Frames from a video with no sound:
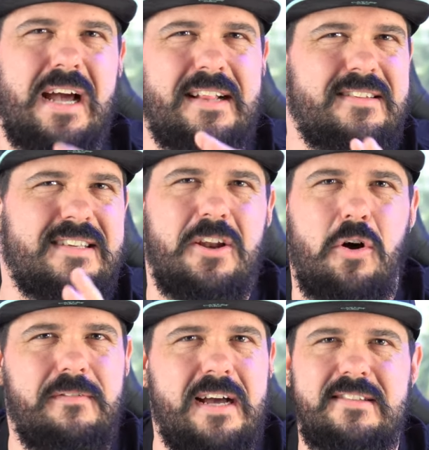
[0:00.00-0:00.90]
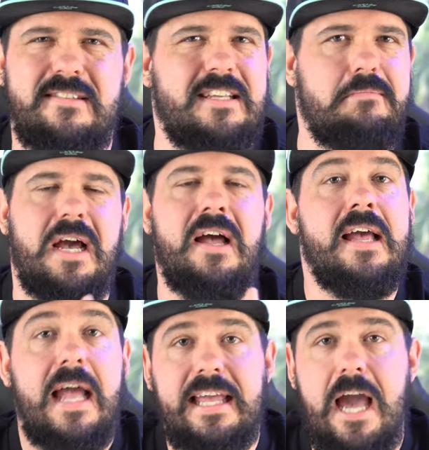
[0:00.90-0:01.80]
Ganz genau weiß ich es nicht mehr.
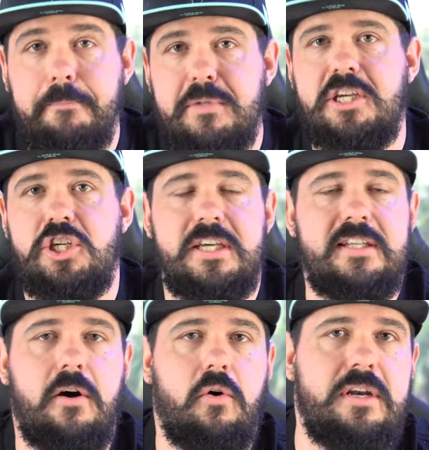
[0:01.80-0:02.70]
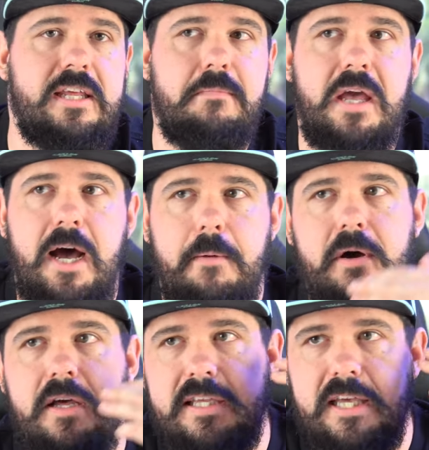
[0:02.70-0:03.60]
Ich habe die Geschichte auch nicht mehr,
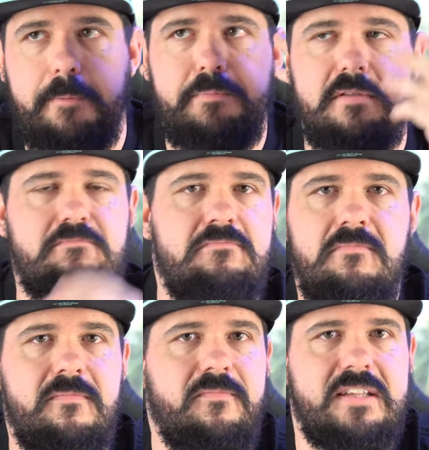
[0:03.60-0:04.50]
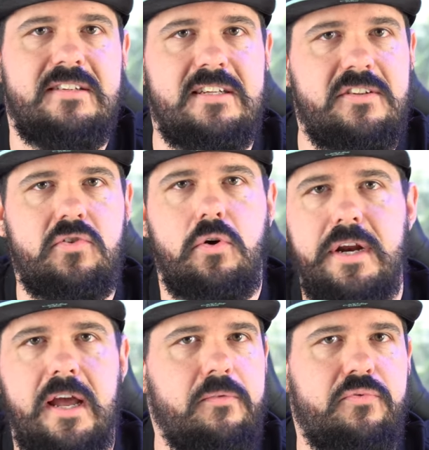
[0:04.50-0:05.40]
aber ich habe, weiß ich nicht, die
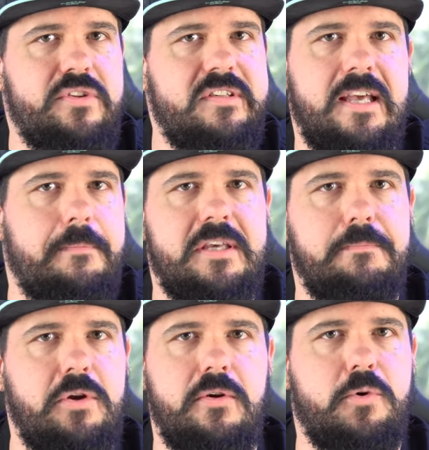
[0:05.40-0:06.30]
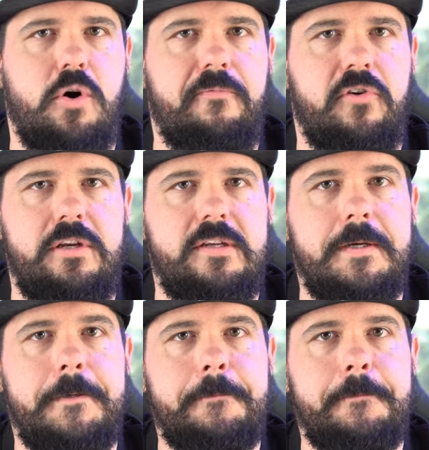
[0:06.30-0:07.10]
Story an und für sich habe ich immer noch im Kopf heute.